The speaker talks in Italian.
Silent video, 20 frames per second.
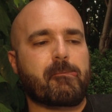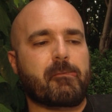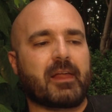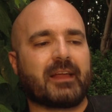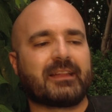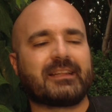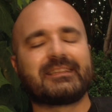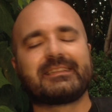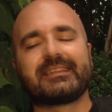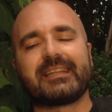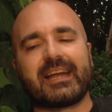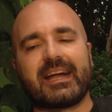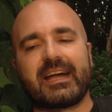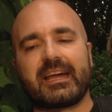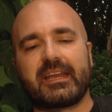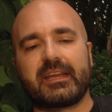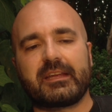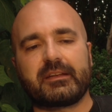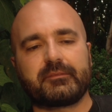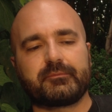ad
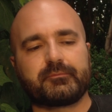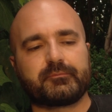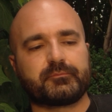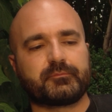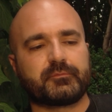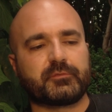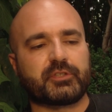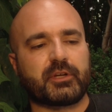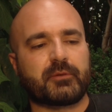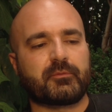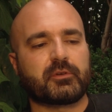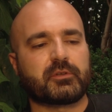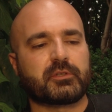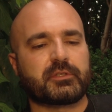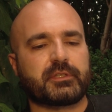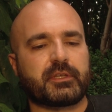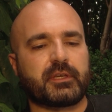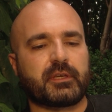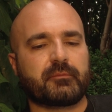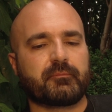entrare, diciamo
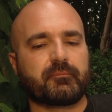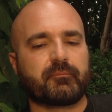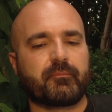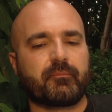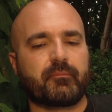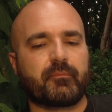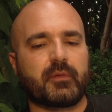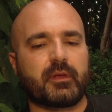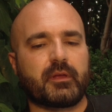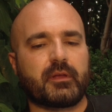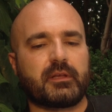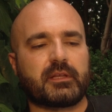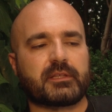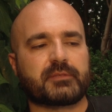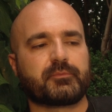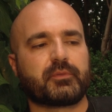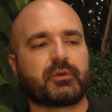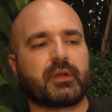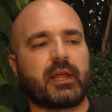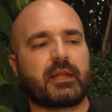così, eh, gli
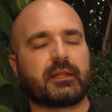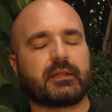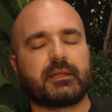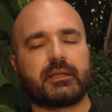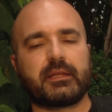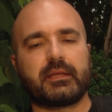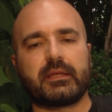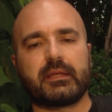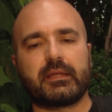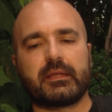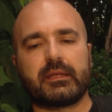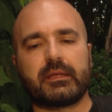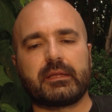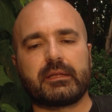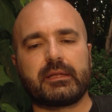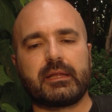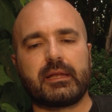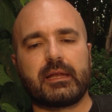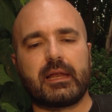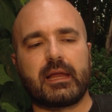esponenti
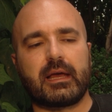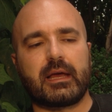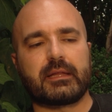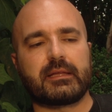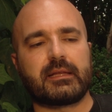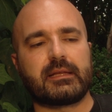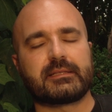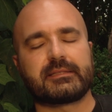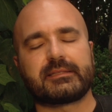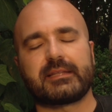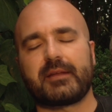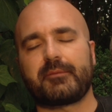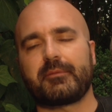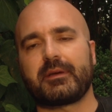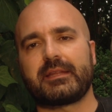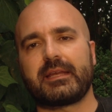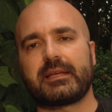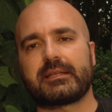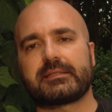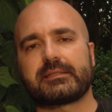
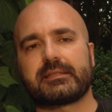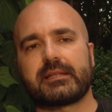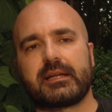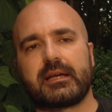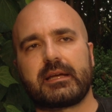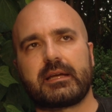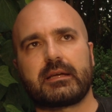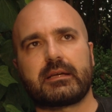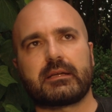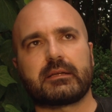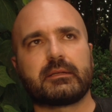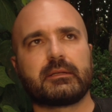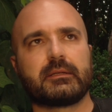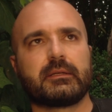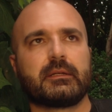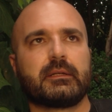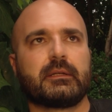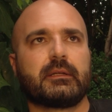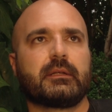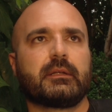dell'estrema dell destra
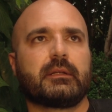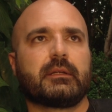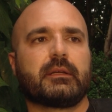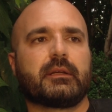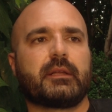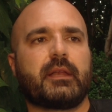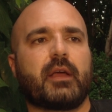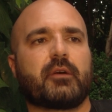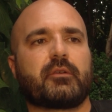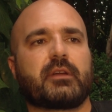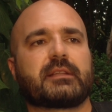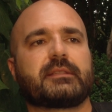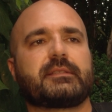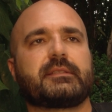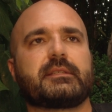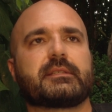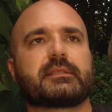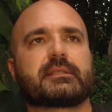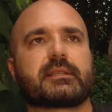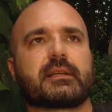
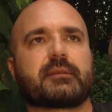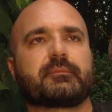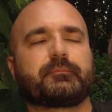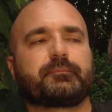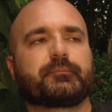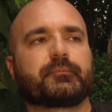neonazista